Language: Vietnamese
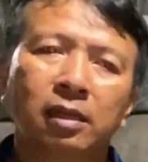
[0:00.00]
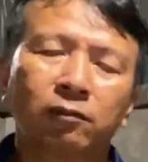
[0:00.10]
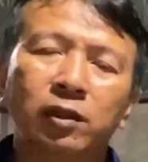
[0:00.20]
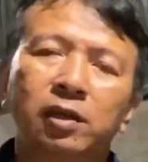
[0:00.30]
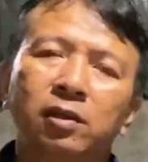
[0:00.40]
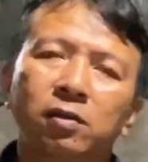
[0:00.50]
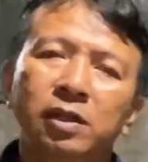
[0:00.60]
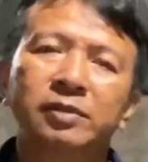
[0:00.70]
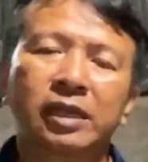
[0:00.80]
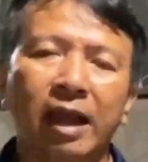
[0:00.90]
video
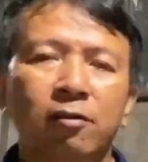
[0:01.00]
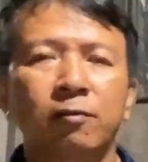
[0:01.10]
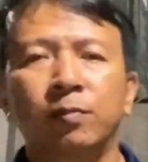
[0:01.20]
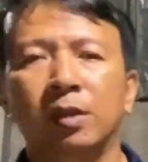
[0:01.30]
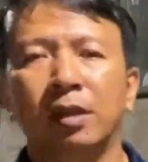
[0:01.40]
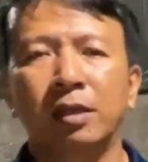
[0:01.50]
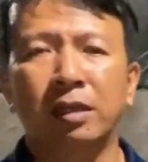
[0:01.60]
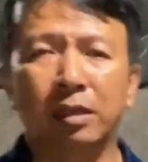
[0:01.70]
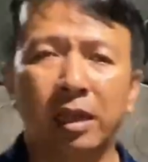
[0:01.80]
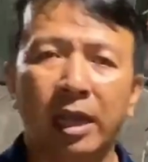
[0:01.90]
clip sau
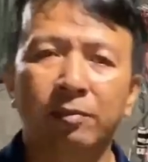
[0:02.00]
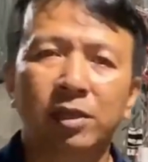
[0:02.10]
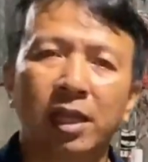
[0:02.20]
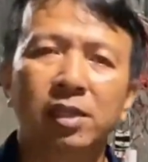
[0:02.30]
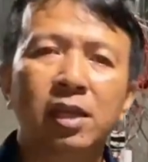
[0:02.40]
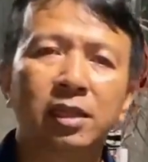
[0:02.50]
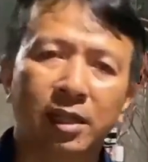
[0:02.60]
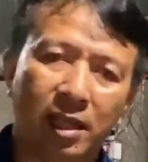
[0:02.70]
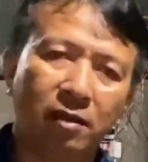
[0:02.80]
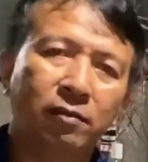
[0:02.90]
thì em sẽ chia
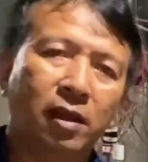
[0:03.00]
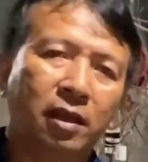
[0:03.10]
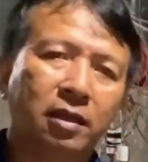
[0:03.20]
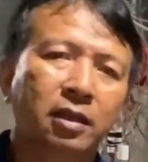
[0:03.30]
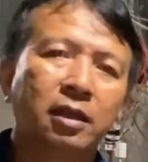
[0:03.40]
sẻ về